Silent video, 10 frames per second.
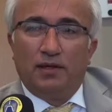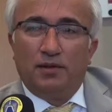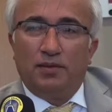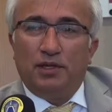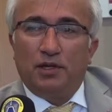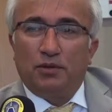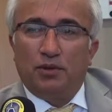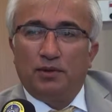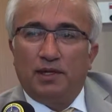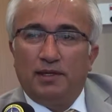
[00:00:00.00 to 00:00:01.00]
E, bir diğer
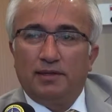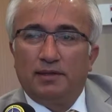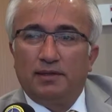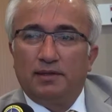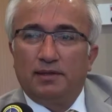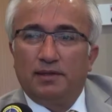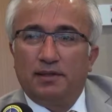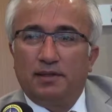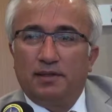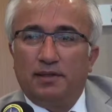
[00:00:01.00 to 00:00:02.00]
konu da
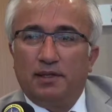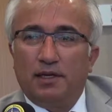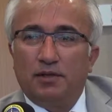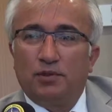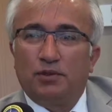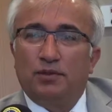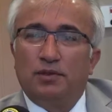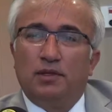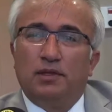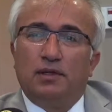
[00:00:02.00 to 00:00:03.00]
e, yani bu
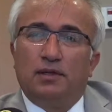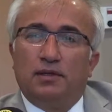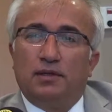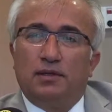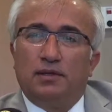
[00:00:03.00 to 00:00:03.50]
e,